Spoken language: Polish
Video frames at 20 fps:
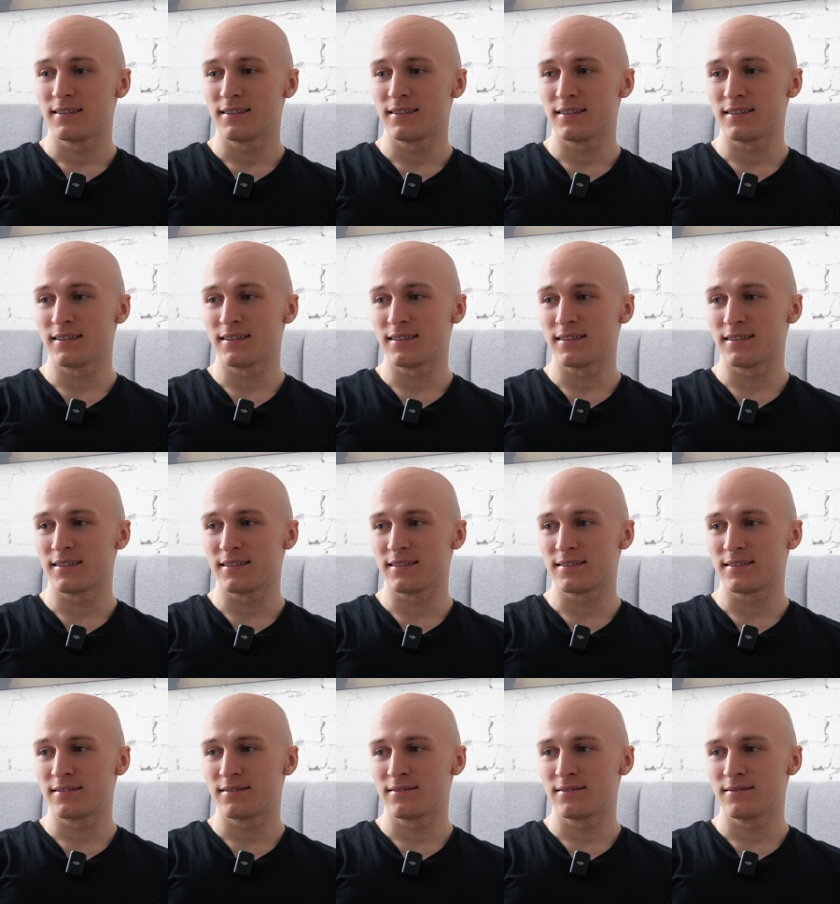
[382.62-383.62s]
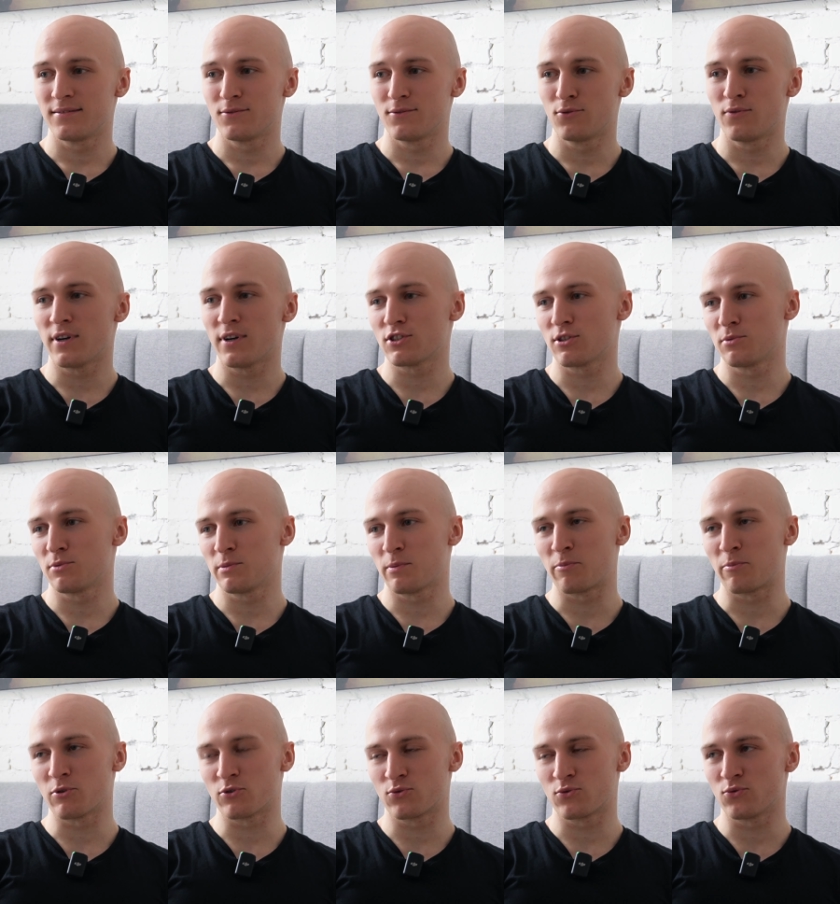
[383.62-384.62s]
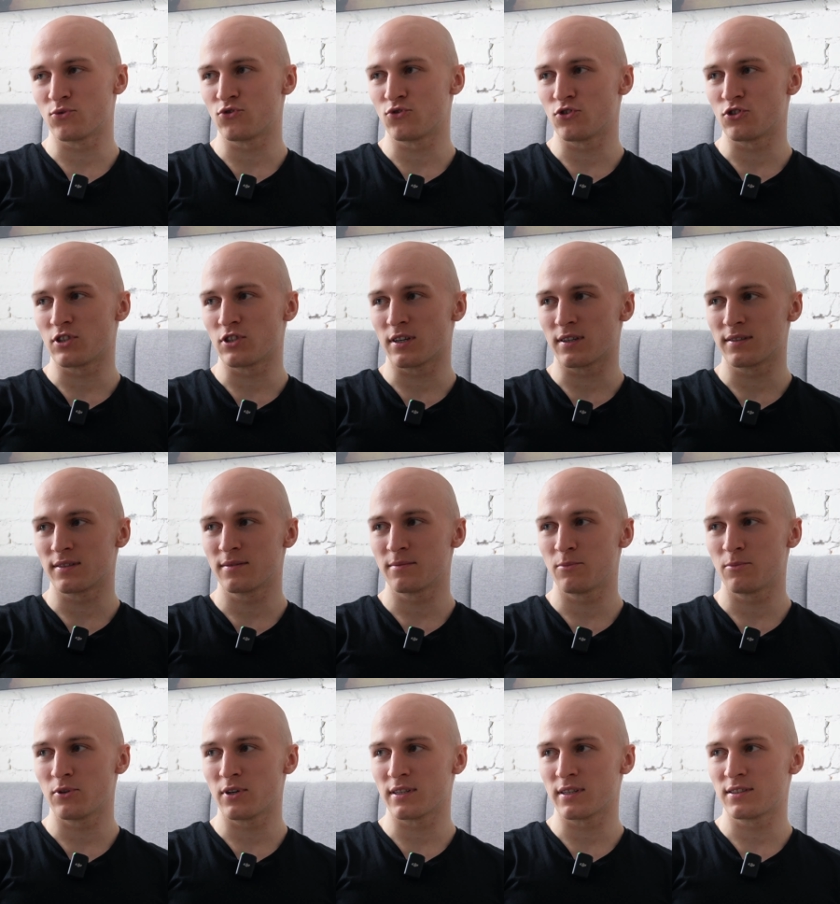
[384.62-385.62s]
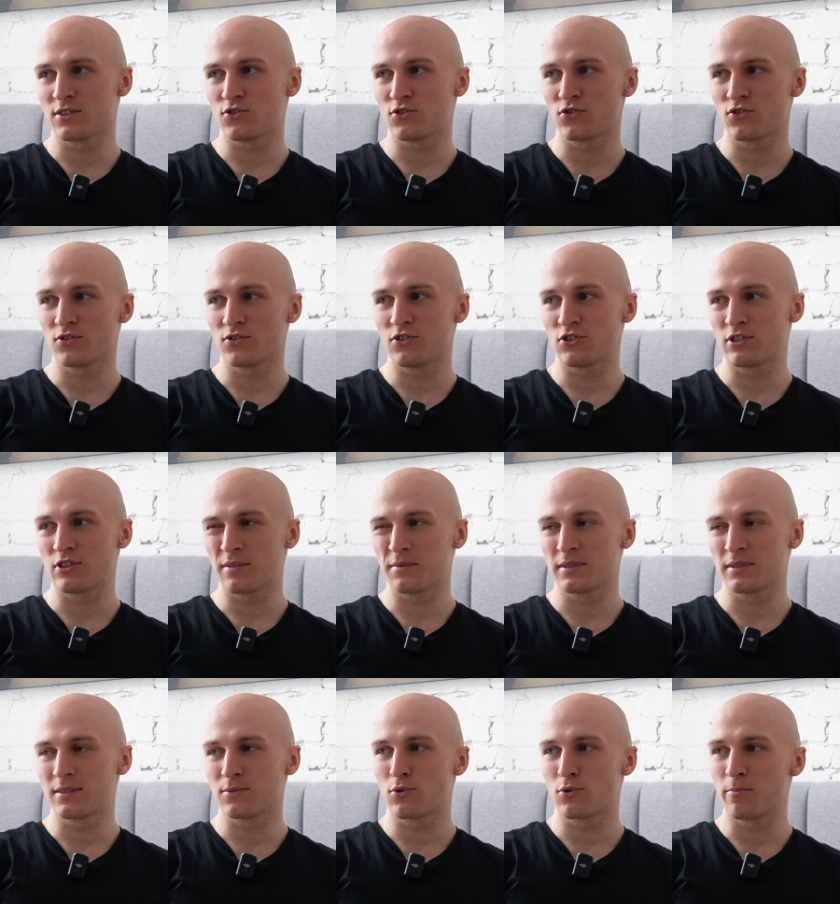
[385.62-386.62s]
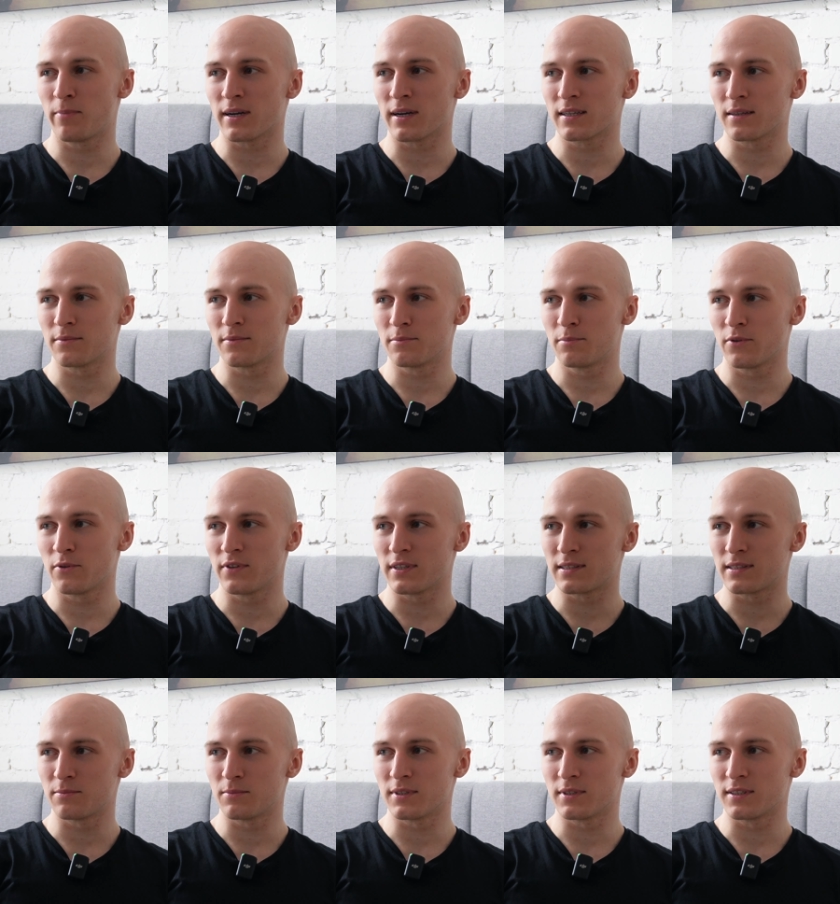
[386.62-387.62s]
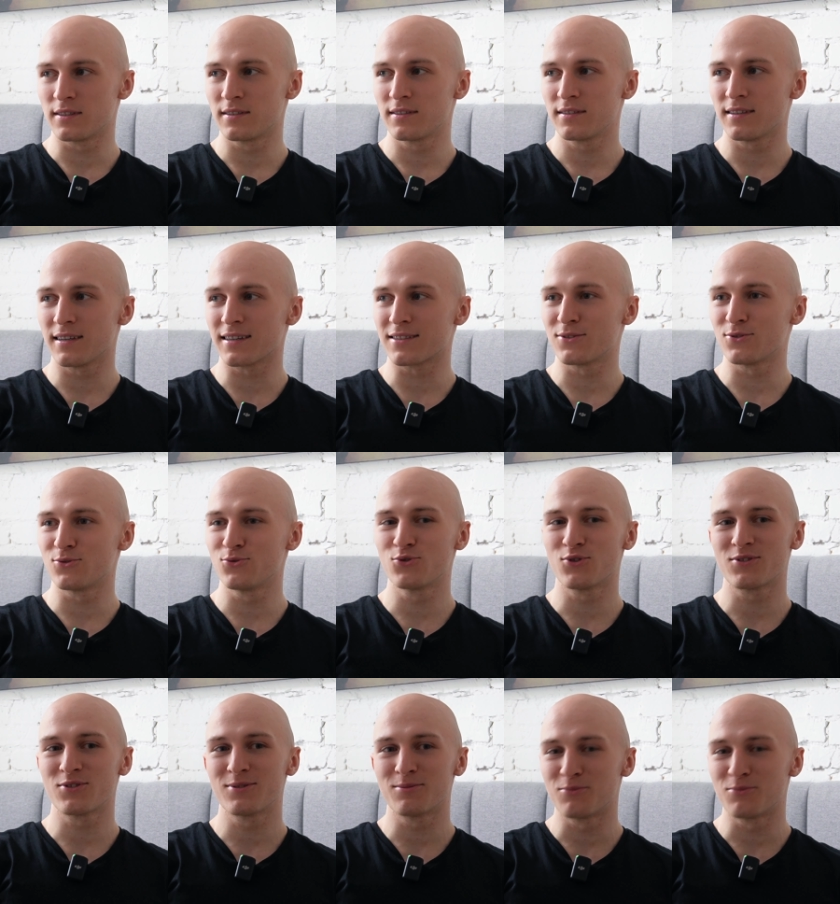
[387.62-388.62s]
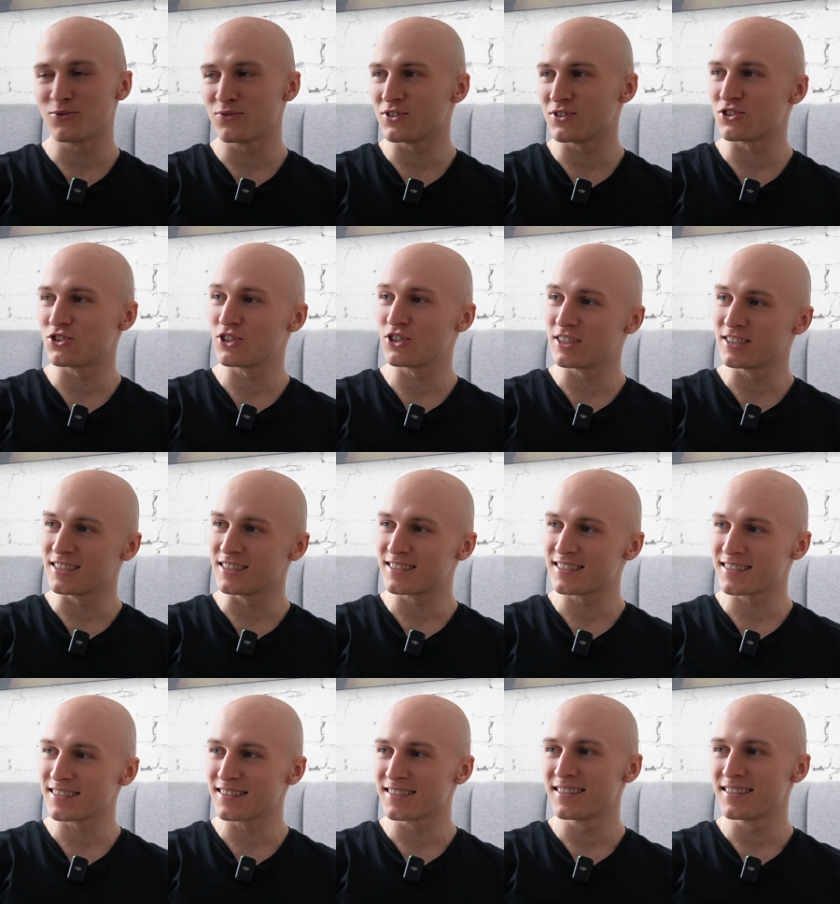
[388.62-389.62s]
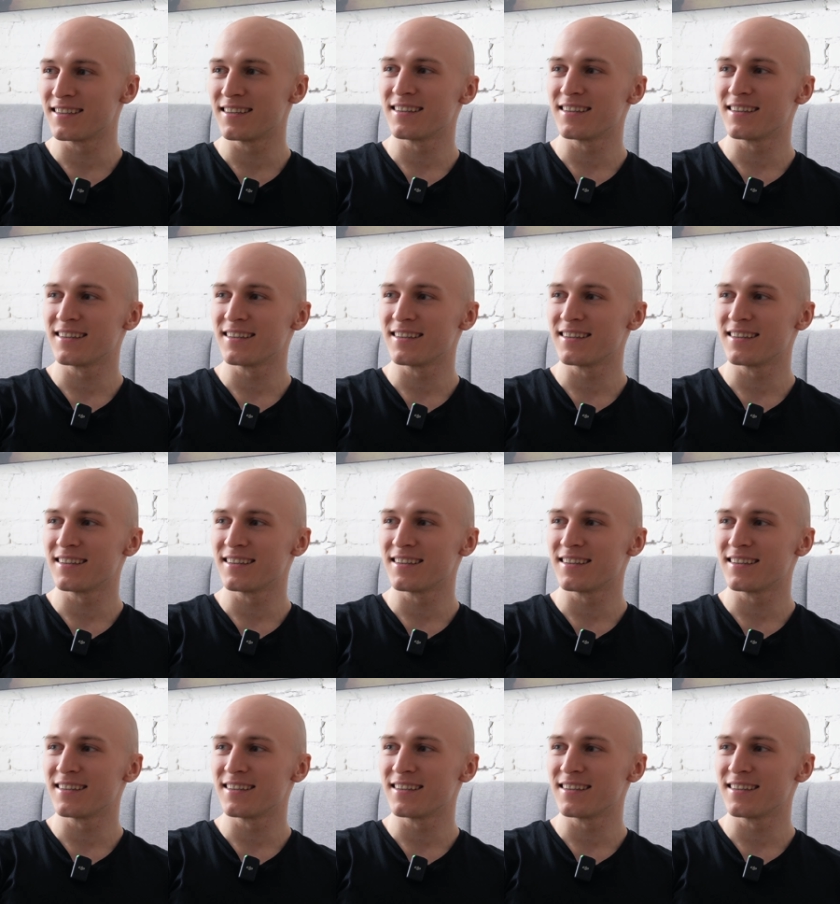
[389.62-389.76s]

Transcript: Yy, uważam, że po prostu z życia, bo ja też gdzieś tam jestem chłopakiem, powiedzmy, jak to dużo osób mówi, z dzielnicy.